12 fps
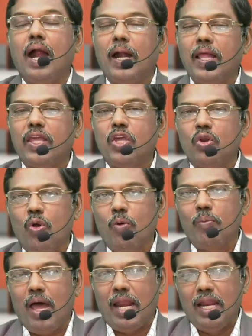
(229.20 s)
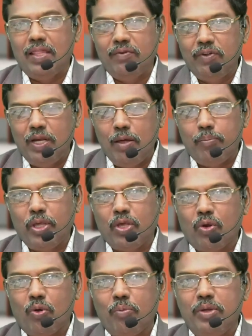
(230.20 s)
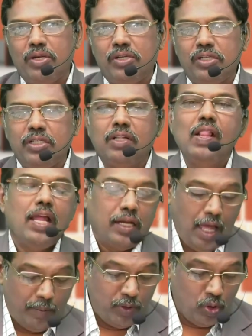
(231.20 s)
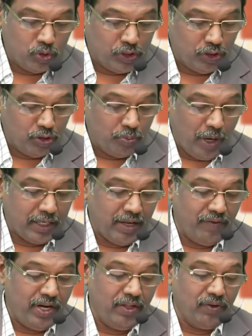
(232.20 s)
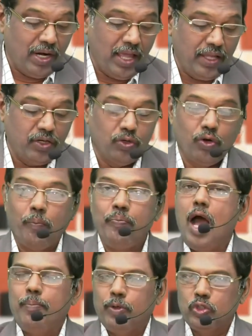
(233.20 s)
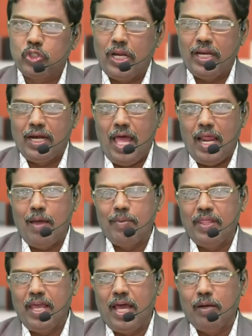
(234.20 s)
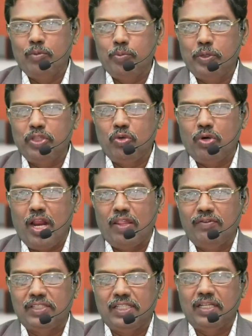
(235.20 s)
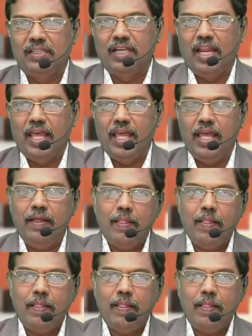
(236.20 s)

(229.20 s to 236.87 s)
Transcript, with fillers: அழைக்கிறோம் அல்லது விண்ணப்பிக்கிறோம் என்று நாம் யோசித்து பார்க்க வேண்டியவர்களா இருக்கிறோம் அப்போ சிலர் நாலாம் அதிகாரம் முப்பத்தி ஒன்றாவது வசனத்திலே